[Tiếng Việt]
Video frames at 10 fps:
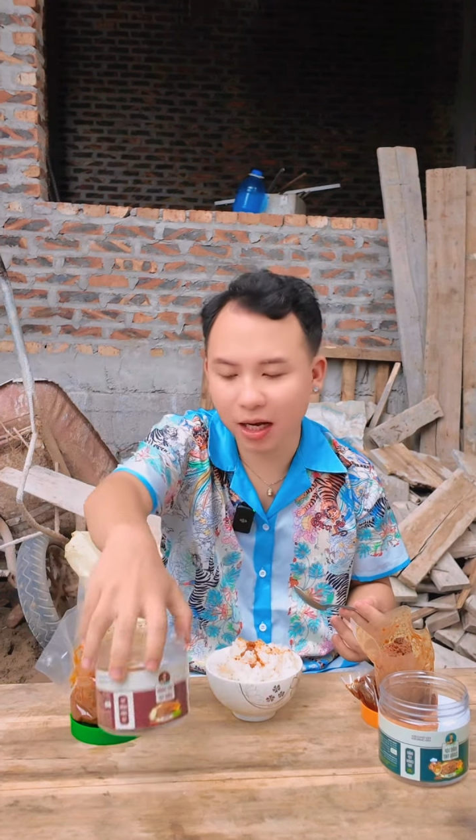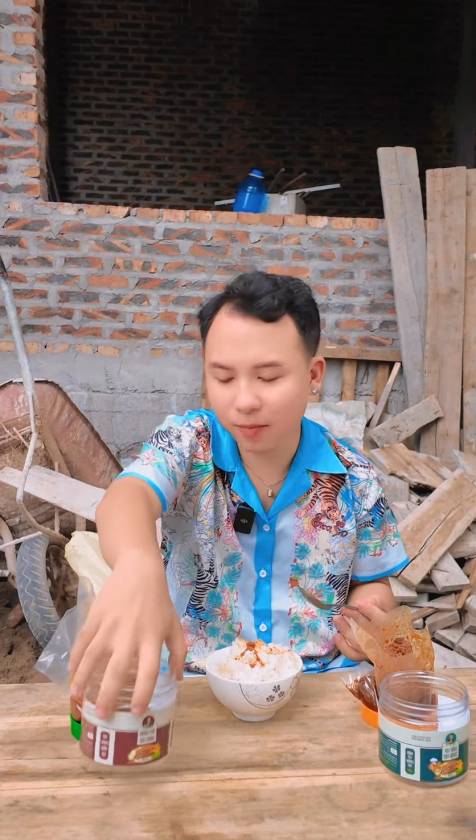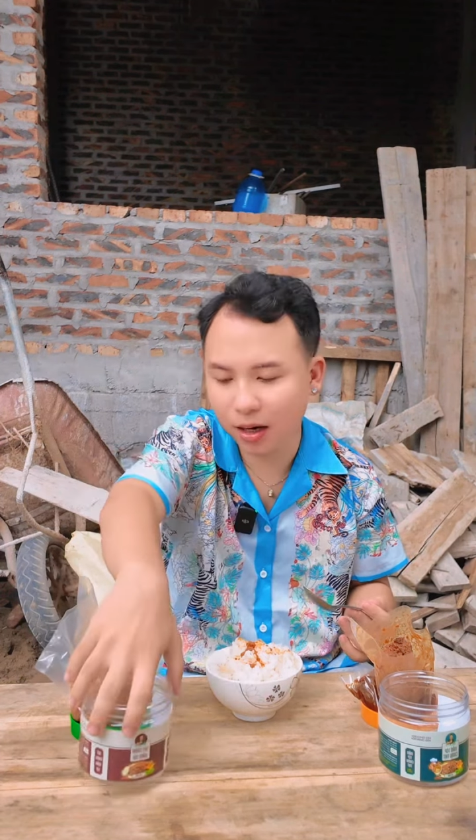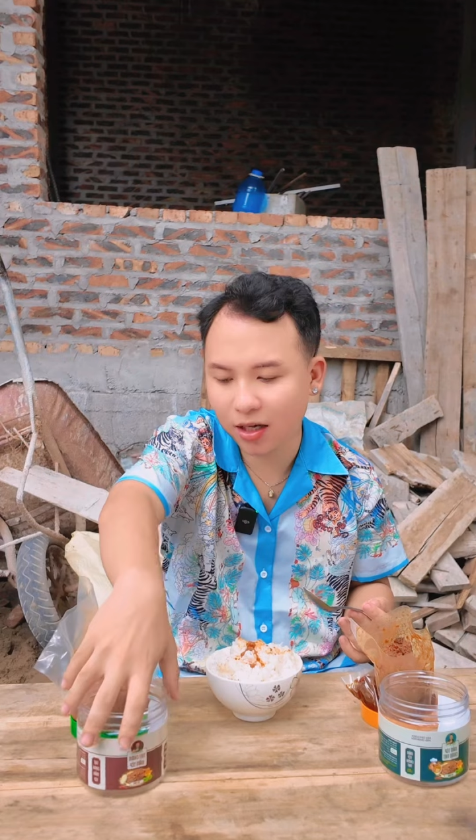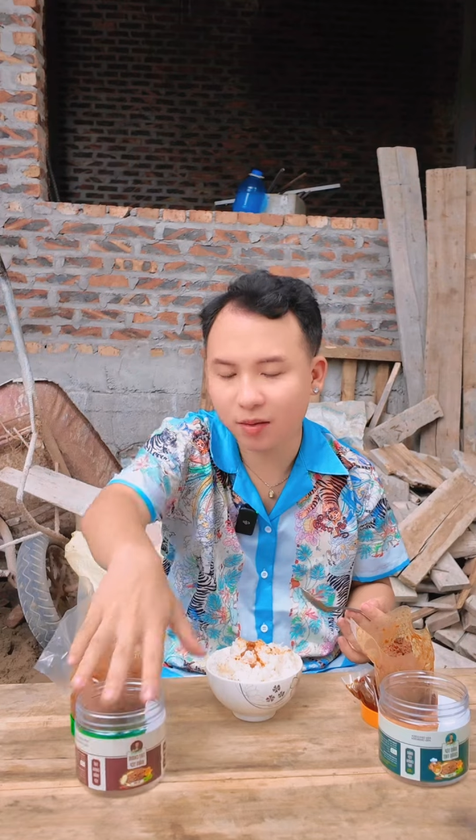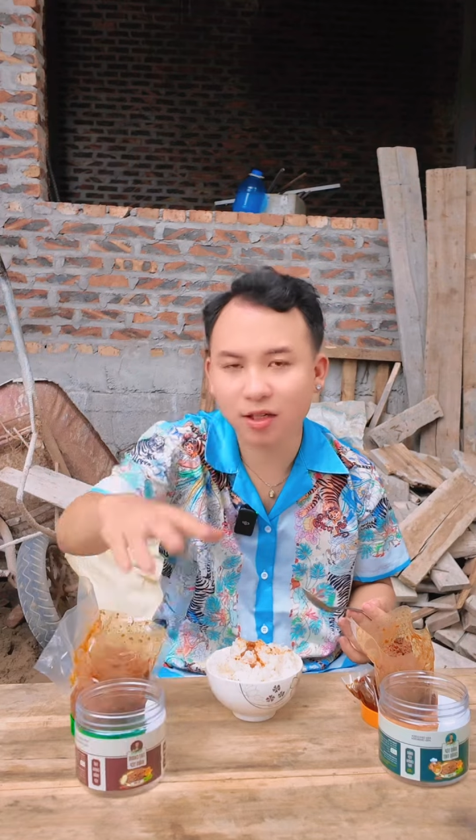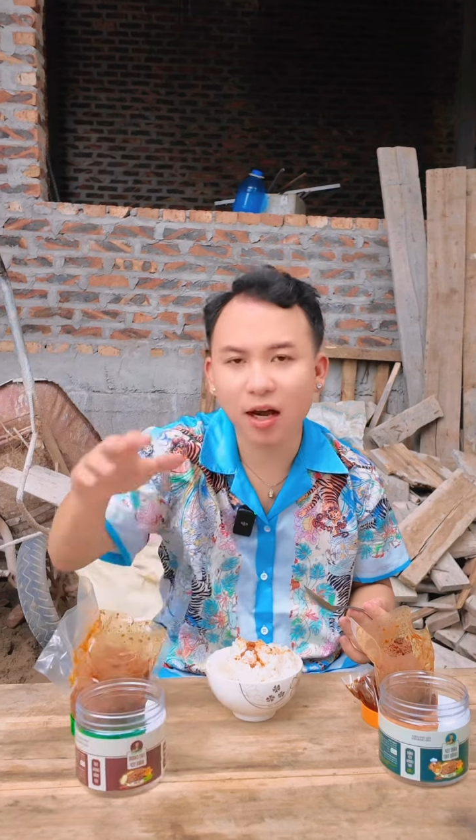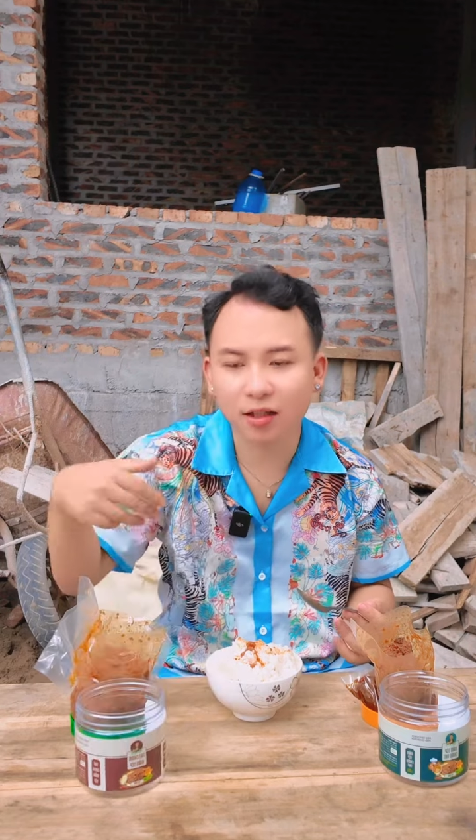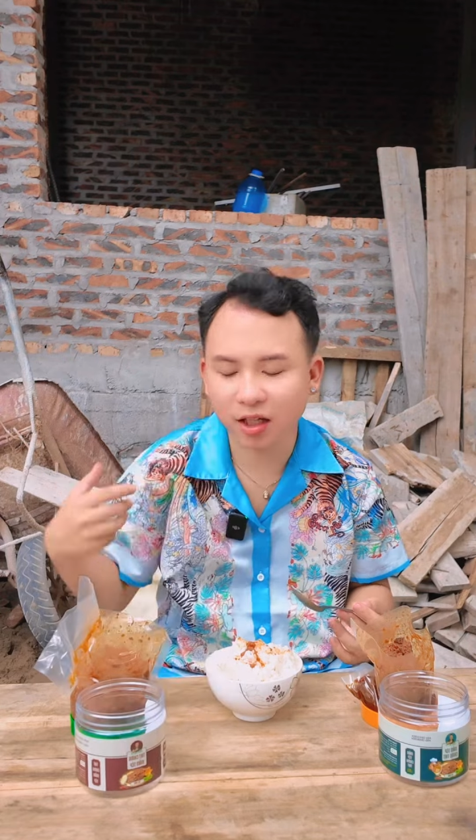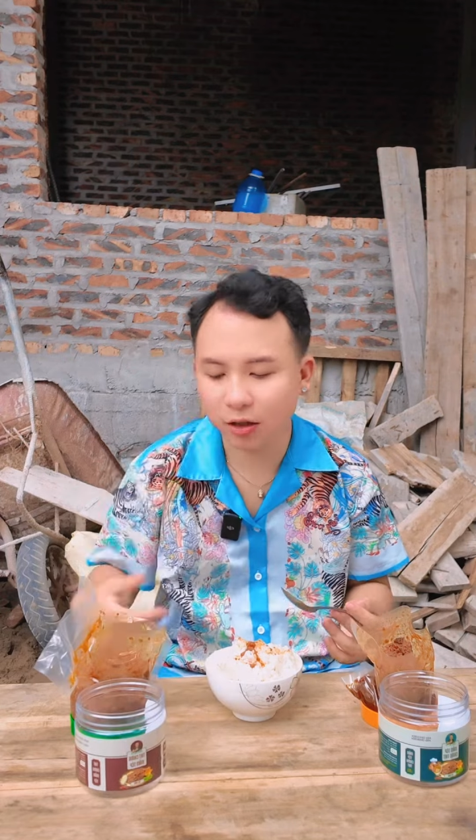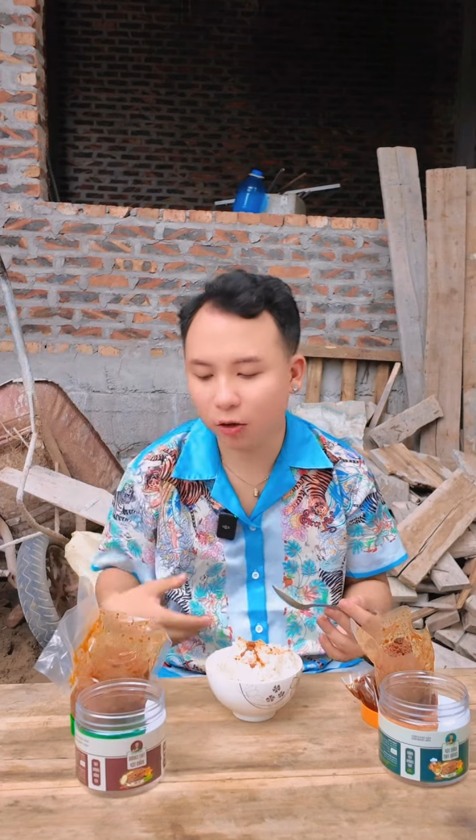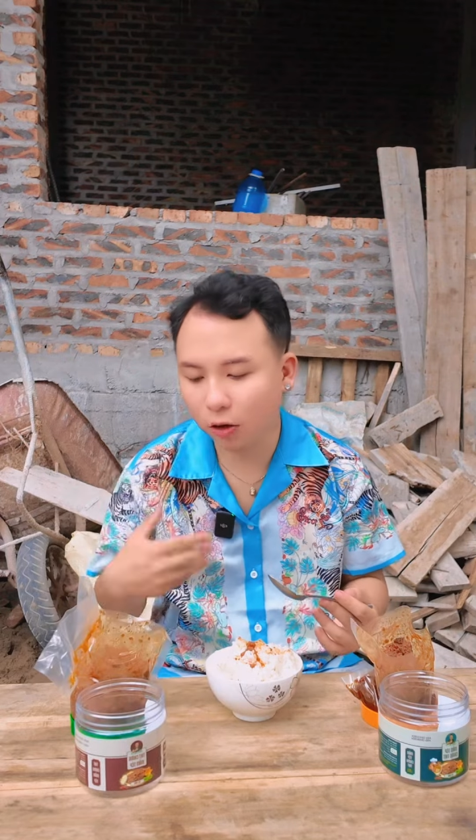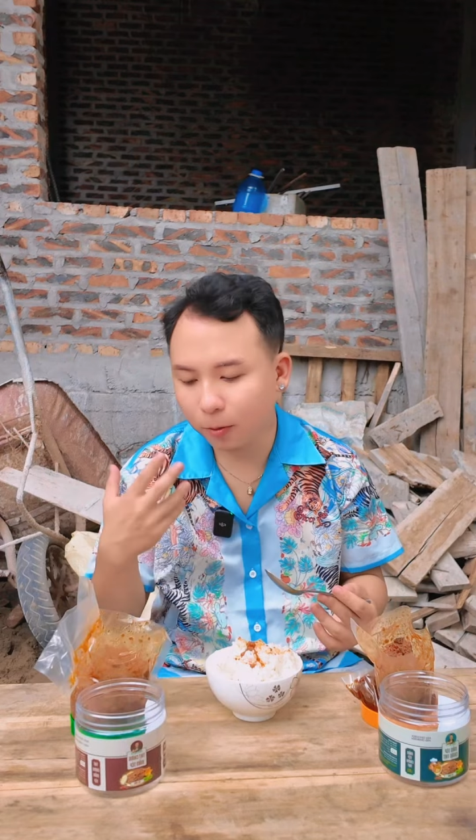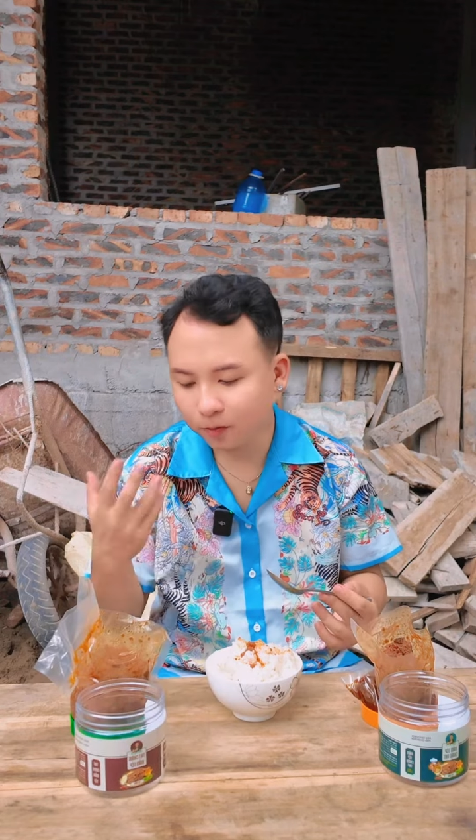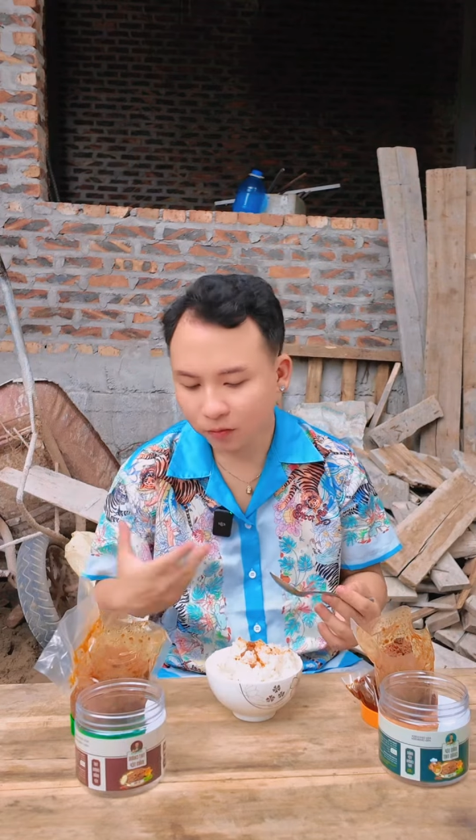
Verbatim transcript: em ăn cảm giác là thịt nó